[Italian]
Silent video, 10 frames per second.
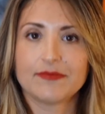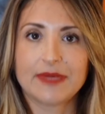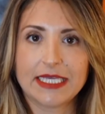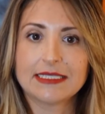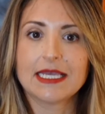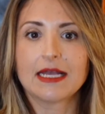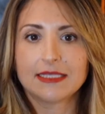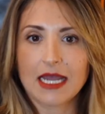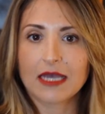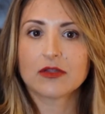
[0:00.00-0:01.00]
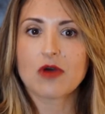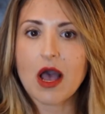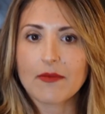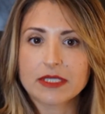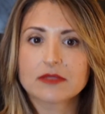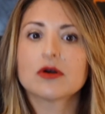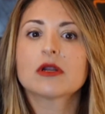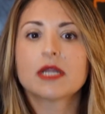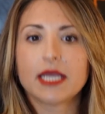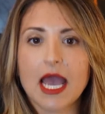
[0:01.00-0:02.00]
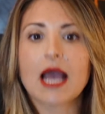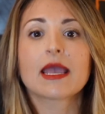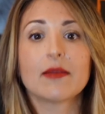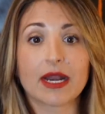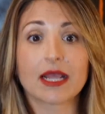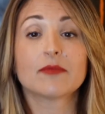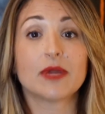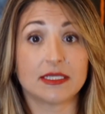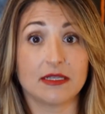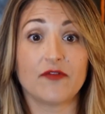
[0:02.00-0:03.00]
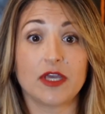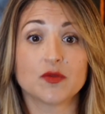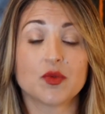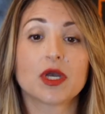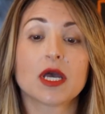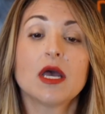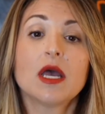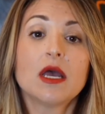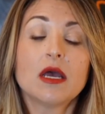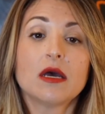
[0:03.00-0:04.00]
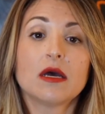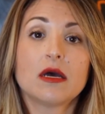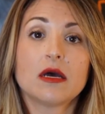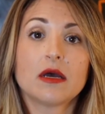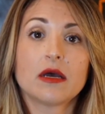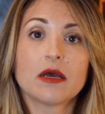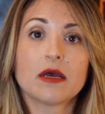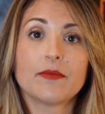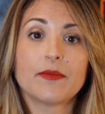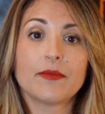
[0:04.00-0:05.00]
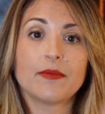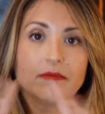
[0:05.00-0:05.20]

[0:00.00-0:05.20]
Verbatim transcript: pensi ad Alando, Amazon e anche il marketplace di Facebook. Eh,